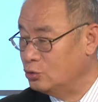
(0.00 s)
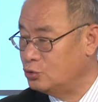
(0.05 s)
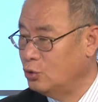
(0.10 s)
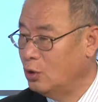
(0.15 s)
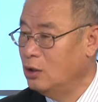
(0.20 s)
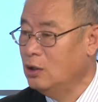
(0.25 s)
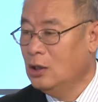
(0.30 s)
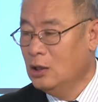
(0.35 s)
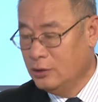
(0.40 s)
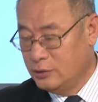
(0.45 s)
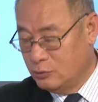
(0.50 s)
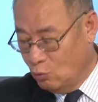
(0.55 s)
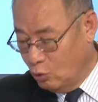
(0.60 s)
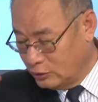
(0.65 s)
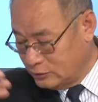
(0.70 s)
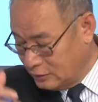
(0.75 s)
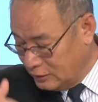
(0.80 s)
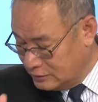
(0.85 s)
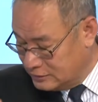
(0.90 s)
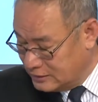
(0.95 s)
说：“我
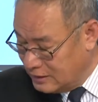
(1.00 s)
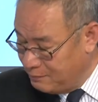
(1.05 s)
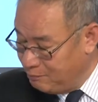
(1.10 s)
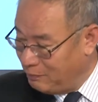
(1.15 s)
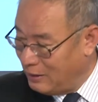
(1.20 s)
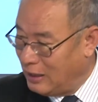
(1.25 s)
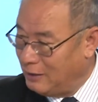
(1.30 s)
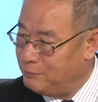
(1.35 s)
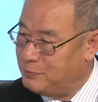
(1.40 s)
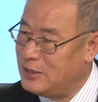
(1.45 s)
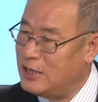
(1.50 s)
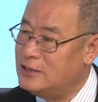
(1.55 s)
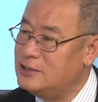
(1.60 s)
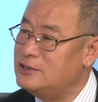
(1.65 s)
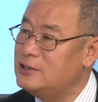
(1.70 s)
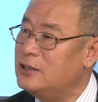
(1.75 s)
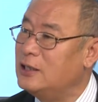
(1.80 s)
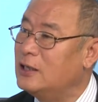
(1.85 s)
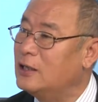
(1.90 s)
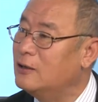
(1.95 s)
得先把边
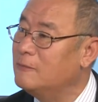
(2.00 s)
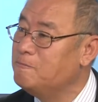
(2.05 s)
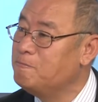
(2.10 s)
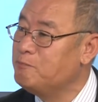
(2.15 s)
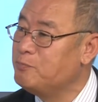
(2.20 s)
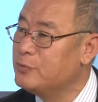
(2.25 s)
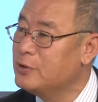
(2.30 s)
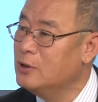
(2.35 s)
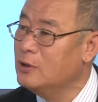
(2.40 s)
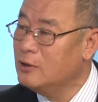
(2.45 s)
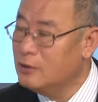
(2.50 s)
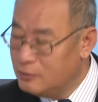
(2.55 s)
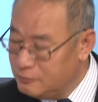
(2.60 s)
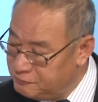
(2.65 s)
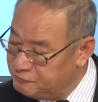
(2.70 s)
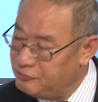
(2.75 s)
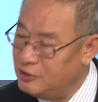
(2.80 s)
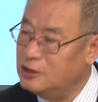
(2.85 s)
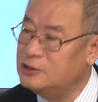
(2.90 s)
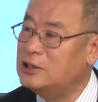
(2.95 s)
境
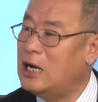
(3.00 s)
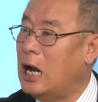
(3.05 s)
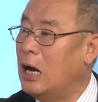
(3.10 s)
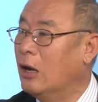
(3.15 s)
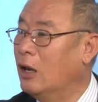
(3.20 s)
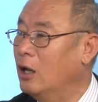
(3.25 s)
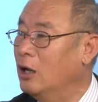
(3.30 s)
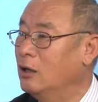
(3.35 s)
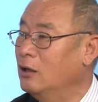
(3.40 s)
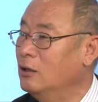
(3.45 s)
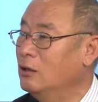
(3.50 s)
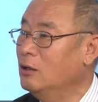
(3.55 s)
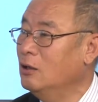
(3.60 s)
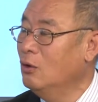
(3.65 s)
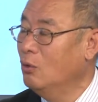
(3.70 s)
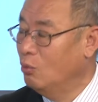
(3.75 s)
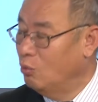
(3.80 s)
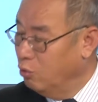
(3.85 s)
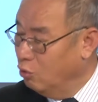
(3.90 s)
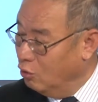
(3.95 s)
封上了，
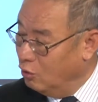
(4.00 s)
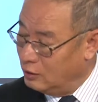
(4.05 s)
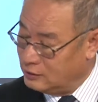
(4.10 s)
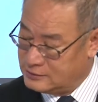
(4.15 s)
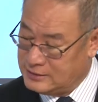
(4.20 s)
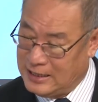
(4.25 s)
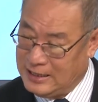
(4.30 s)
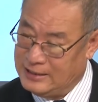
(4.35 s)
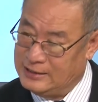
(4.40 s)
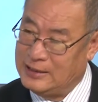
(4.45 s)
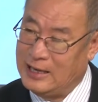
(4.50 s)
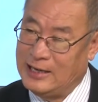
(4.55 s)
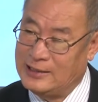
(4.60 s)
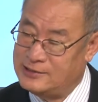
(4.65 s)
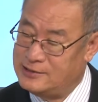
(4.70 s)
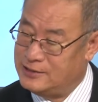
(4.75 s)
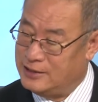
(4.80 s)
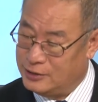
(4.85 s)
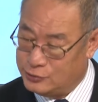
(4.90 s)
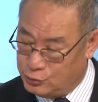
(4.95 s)
我才来
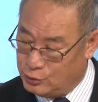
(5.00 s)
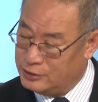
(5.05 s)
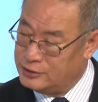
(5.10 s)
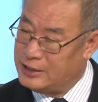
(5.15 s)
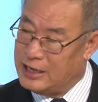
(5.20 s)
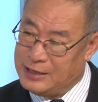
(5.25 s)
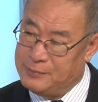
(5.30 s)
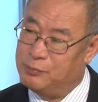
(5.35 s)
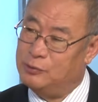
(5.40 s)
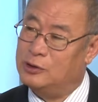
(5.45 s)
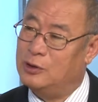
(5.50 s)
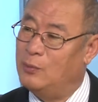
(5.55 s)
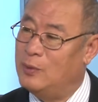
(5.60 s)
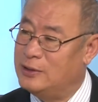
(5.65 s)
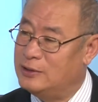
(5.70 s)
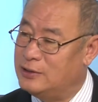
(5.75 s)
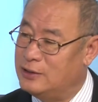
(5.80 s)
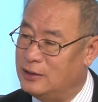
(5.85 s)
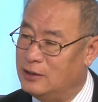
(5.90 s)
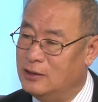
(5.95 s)
解决内部的
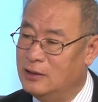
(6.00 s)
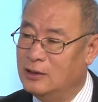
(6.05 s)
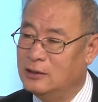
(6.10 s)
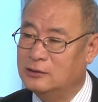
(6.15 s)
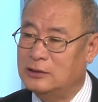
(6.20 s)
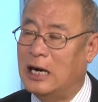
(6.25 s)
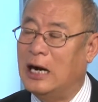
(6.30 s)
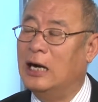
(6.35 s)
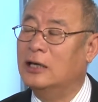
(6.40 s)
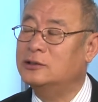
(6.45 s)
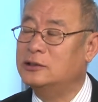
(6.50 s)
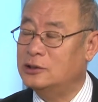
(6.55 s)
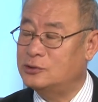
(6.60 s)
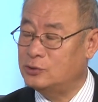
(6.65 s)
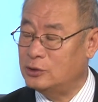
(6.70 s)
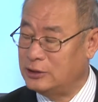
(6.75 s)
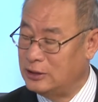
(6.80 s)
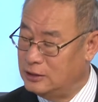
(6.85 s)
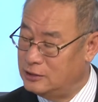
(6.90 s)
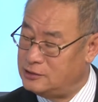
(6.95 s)
问题。”当然，这
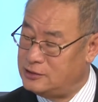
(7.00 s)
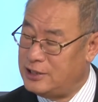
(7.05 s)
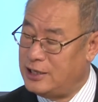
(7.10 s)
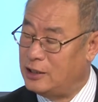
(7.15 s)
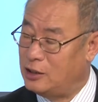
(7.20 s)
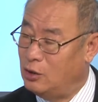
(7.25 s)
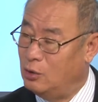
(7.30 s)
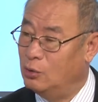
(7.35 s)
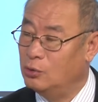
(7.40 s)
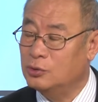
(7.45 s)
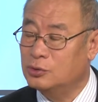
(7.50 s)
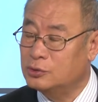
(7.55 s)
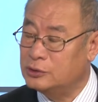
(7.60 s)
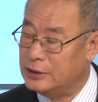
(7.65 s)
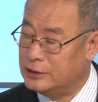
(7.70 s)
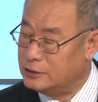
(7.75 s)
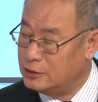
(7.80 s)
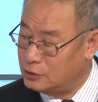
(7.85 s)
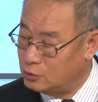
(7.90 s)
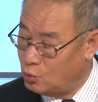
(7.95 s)
是一个借口，这
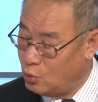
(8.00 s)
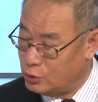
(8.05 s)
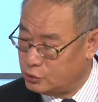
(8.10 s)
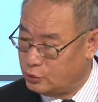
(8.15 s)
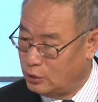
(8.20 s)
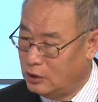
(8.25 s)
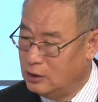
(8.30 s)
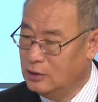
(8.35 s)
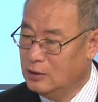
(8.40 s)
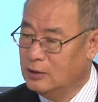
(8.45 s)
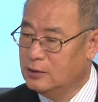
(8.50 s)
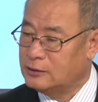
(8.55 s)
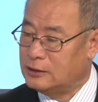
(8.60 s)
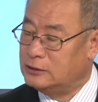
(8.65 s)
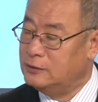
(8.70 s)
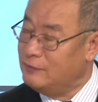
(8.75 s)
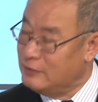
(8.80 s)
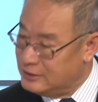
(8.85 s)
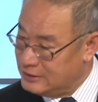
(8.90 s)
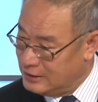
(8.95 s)
已经过去了。但
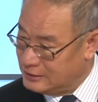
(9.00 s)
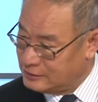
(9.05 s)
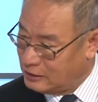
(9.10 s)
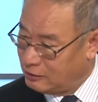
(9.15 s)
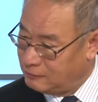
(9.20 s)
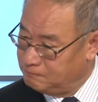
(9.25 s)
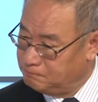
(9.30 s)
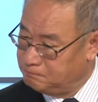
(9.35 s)
是问题在这儿。